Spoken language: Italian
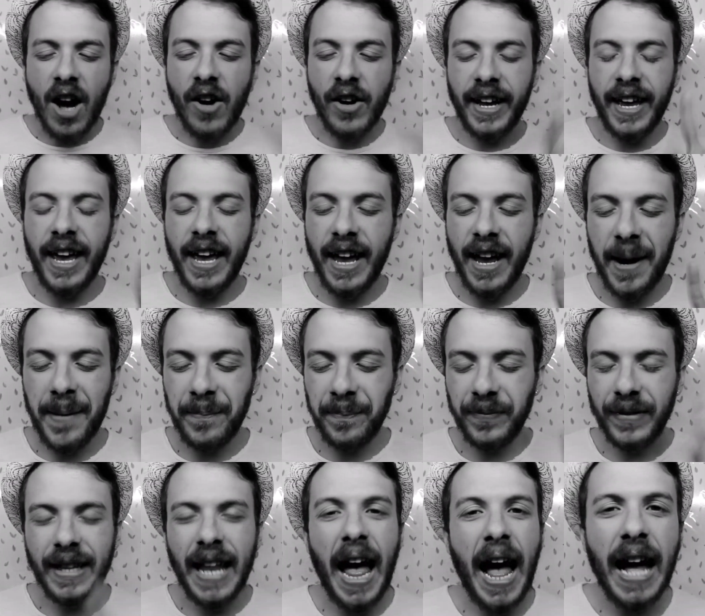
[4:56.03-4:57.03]
eh, che
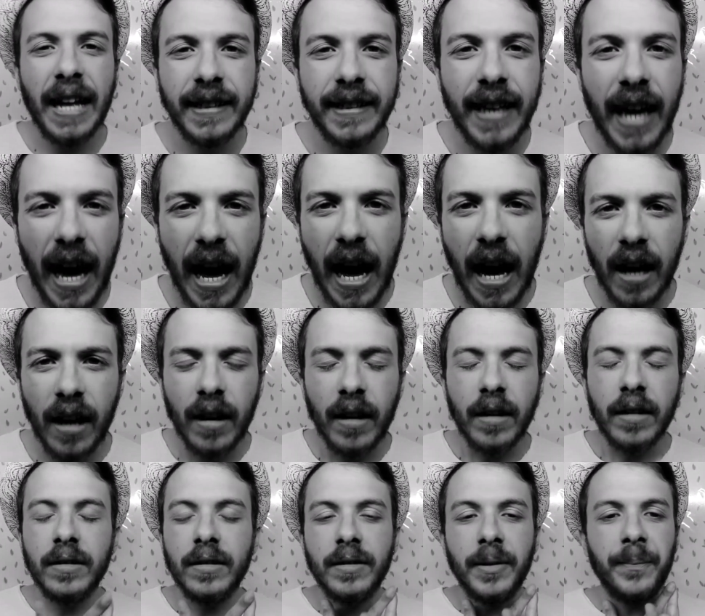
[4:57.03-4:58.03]
mm, Nadia
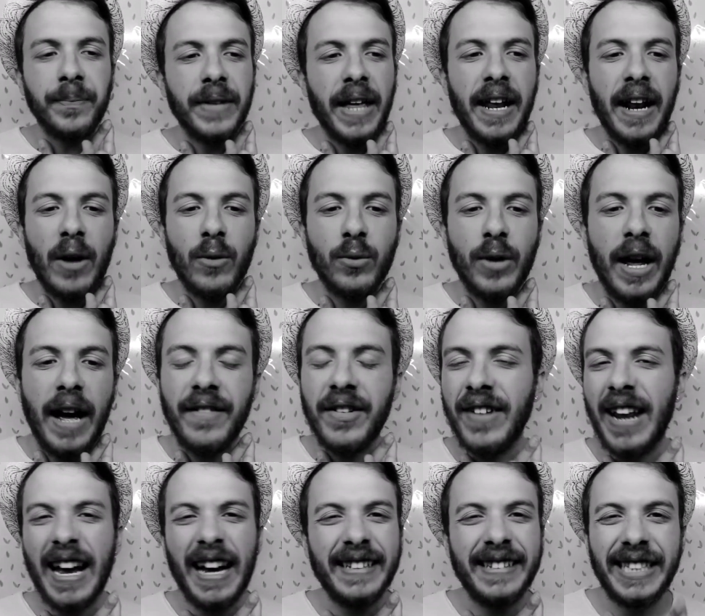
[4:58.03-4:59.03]
eh, una,
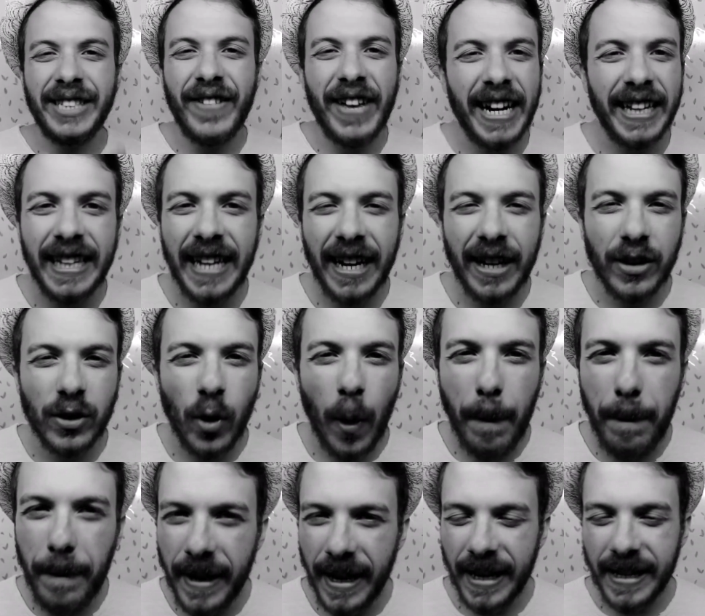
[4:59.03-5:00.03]
aveva la cattiveria dell'ex
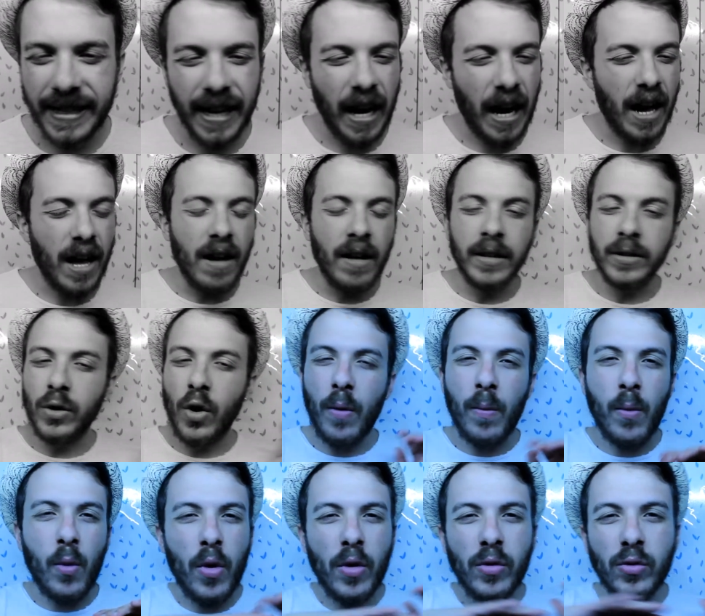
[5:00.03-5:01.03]
obesa.
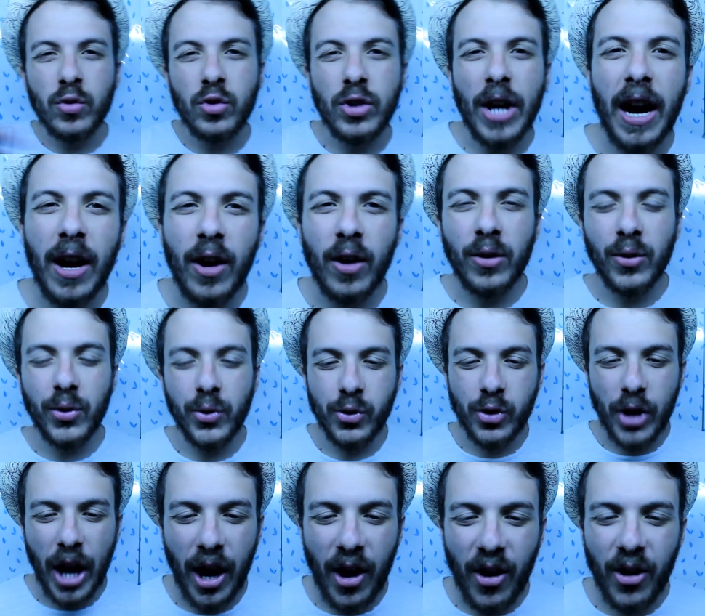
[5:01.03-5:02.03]
Comunque un sacco, un
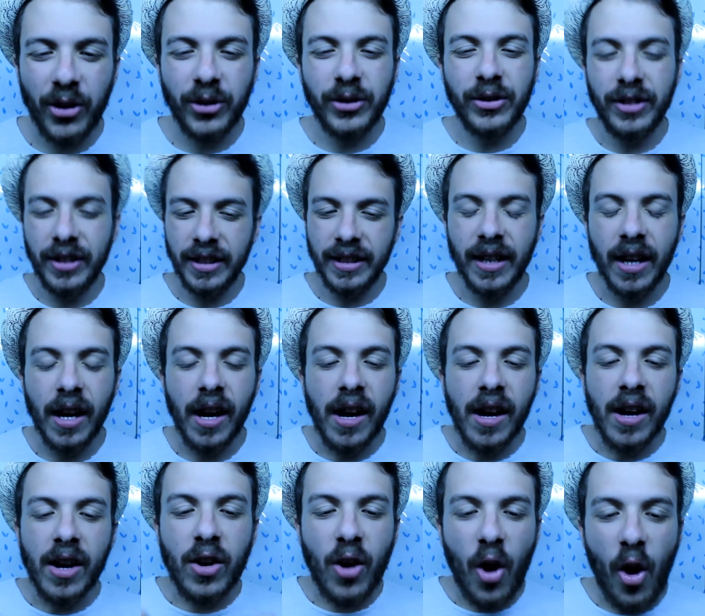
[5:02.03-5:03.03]
sacco di
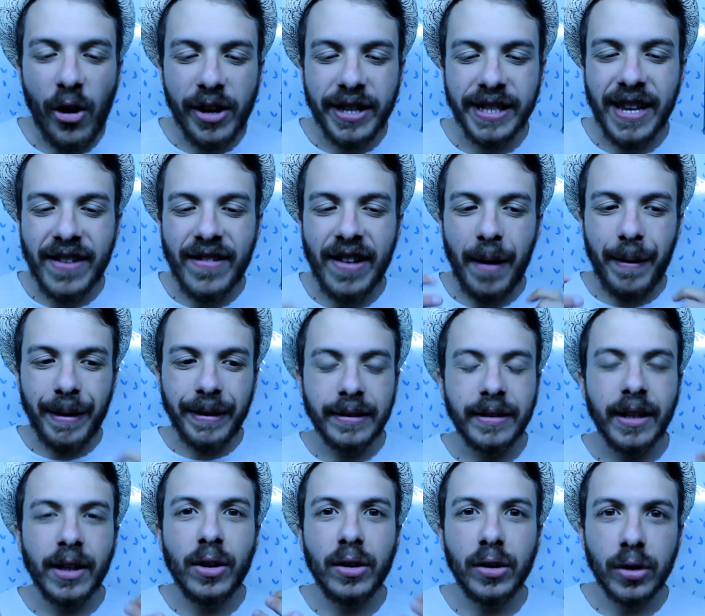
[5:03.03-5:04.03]
cose veramente